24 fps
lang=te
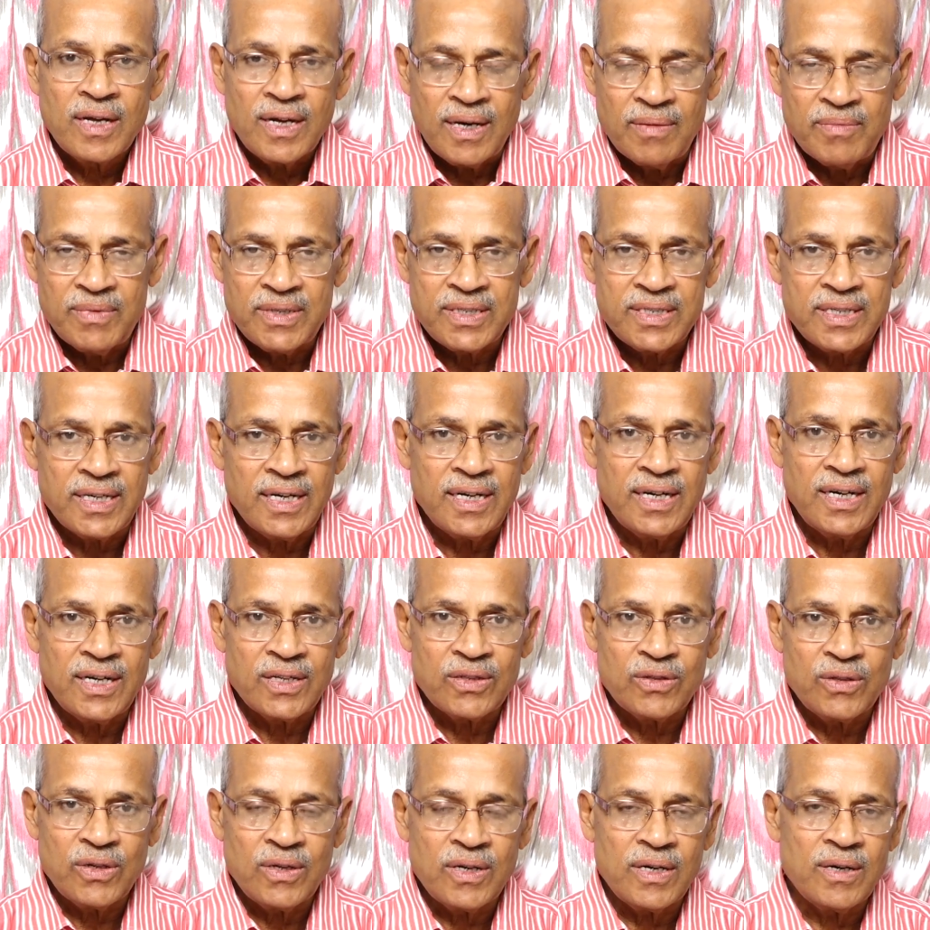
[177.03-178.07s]
అమిత్ షా
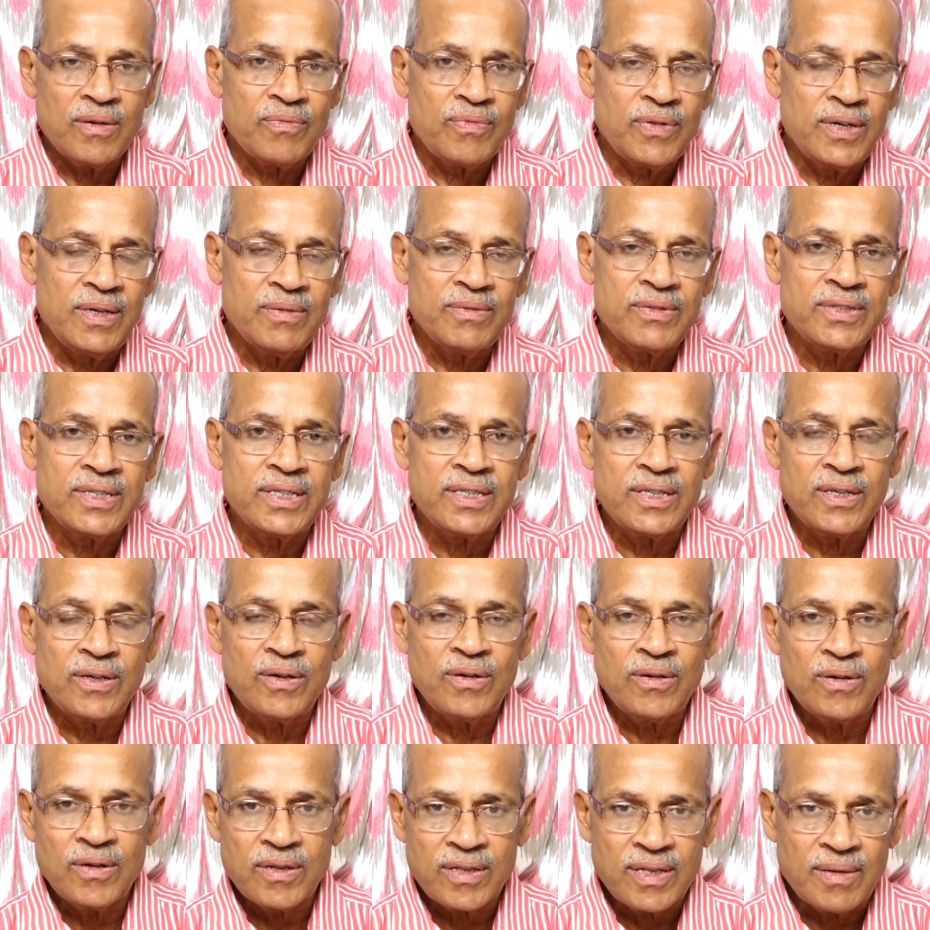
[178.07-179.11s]
గారితో ఫిలిం
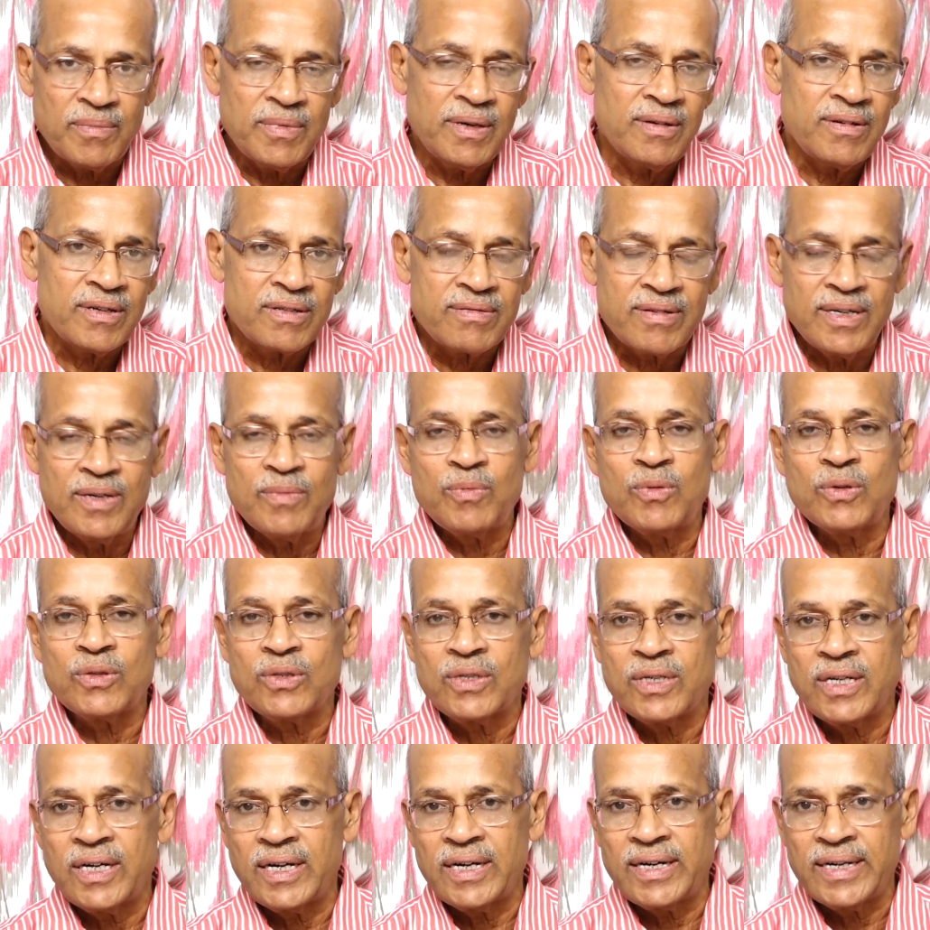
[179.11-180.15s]
సిటీలో సమావేశం
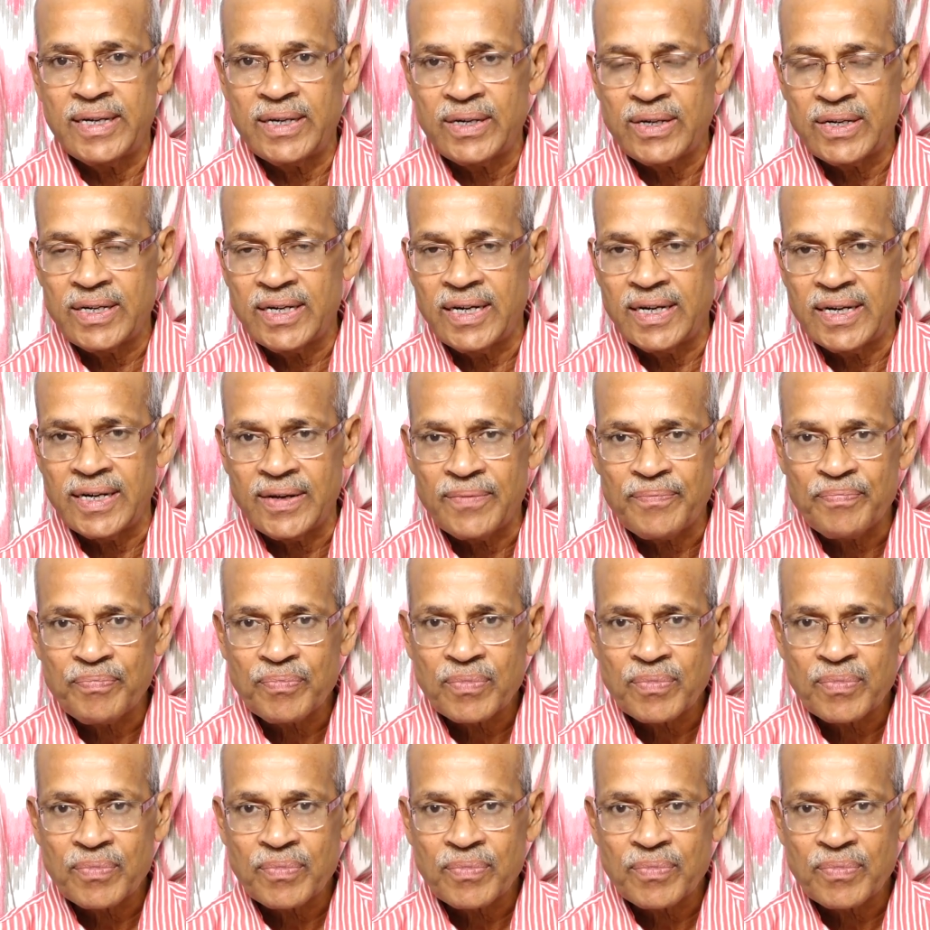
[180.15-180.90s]
అయిపోతున్నారు నేరుగా అని